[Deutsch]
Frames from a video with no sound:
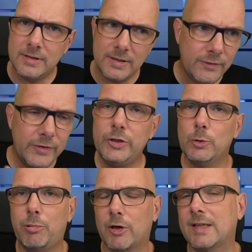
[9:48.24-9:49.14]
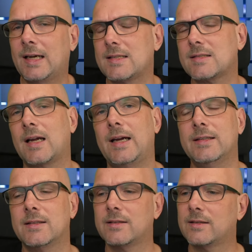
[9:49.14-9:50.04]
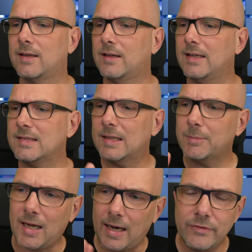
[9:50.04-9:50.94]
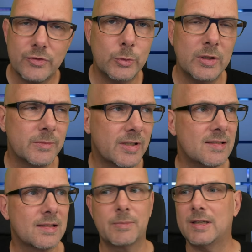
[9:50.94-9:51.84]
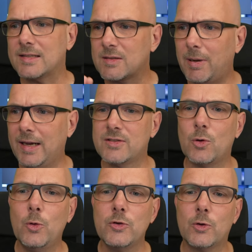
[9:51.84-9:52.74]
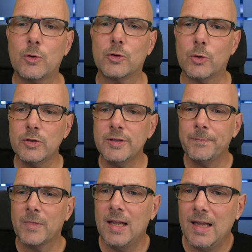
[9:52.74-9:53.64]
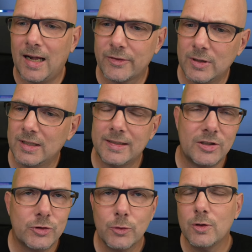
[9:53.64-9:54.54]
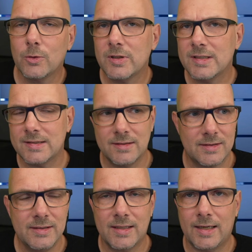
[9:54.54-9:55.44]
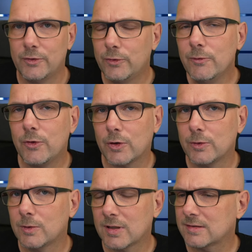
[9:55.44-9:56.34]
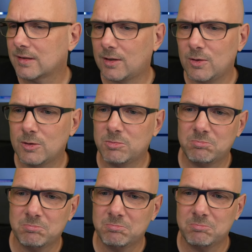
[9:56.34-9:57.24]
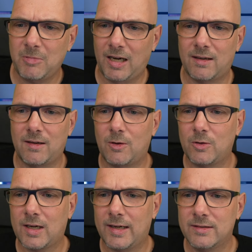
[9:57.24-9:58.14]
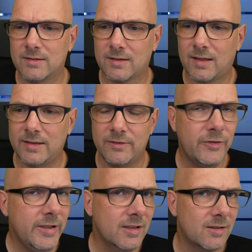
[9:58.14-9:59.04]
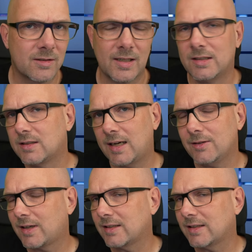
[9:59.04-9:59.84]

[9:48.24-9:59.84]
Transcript: die Videopodcast-Reihe, äh, es gibt Livestreams, es gibt Let's Plays und, und, und. Also der Stundenlohn ist hier, sind hier keine 5 Euro, das sind auch, ja, auch keine, keine 4 oder keine 3 oder